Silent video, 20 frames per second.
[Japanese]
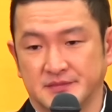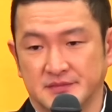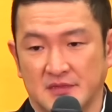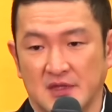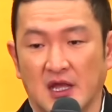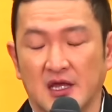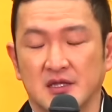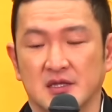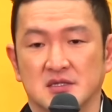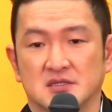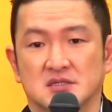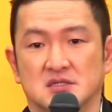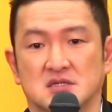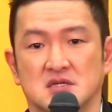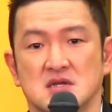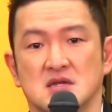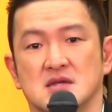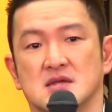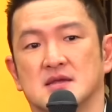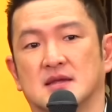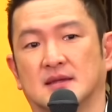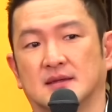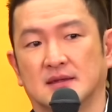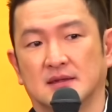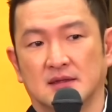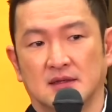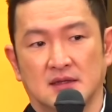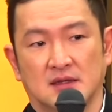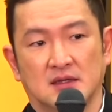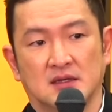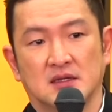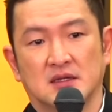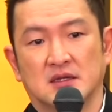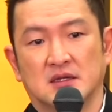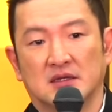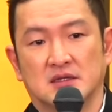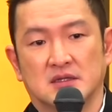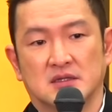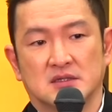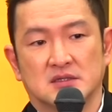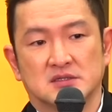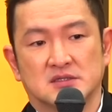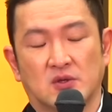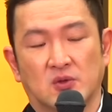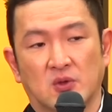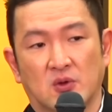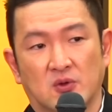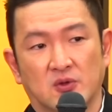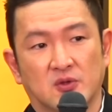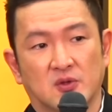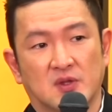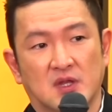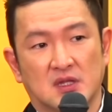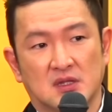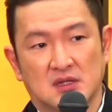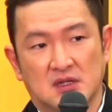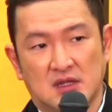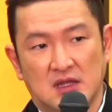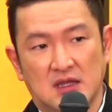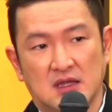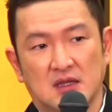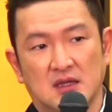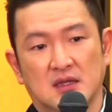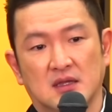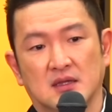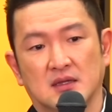ないですしそのことだって